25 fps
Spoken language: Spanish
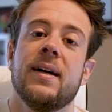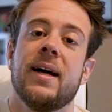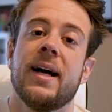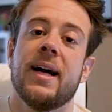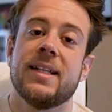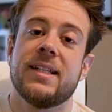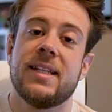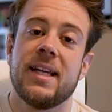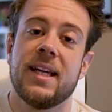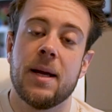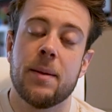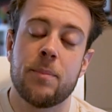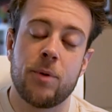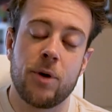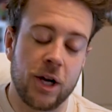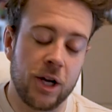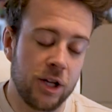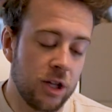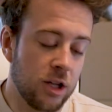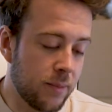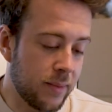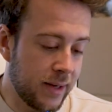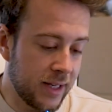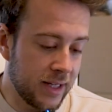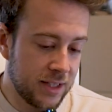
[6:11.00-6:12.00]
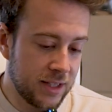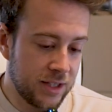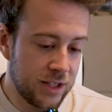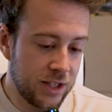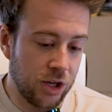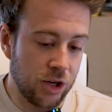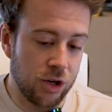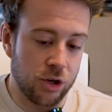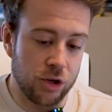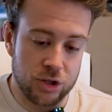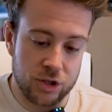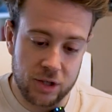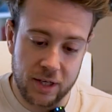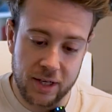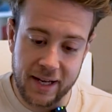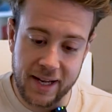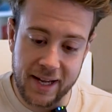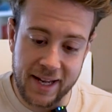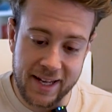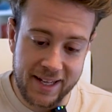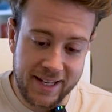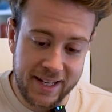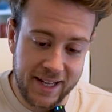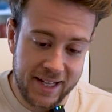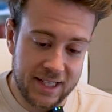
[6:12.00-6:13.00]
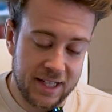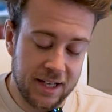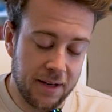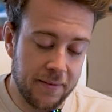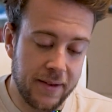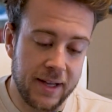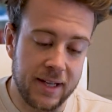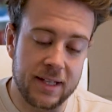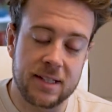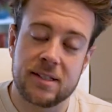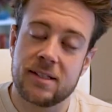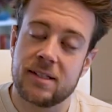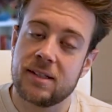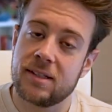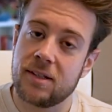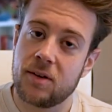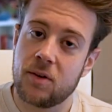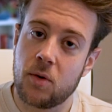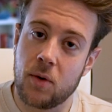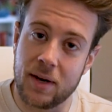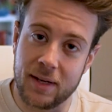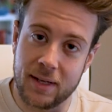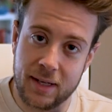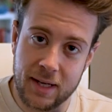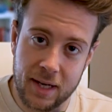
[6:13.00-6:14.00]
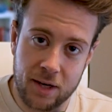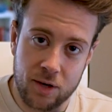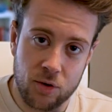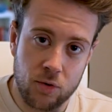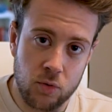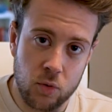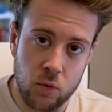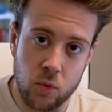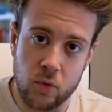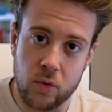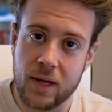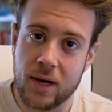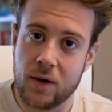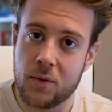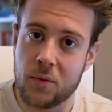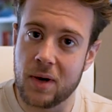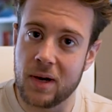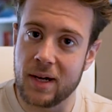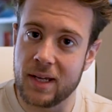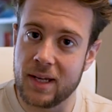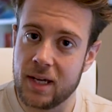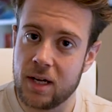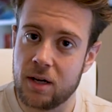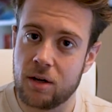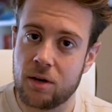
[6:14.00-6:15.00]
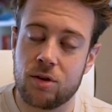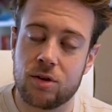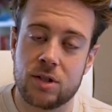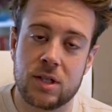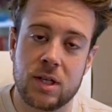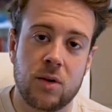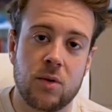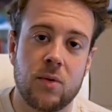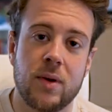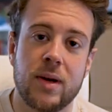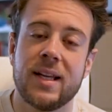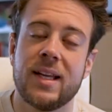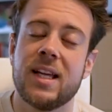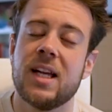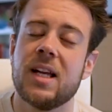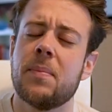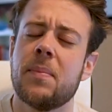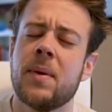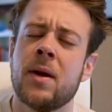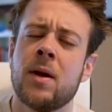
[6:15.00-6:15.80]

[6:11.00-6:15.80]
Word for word: Así que poquito más, chicos. Eh, ya sabéis, cualquier duda, cualquier cosa, cualquier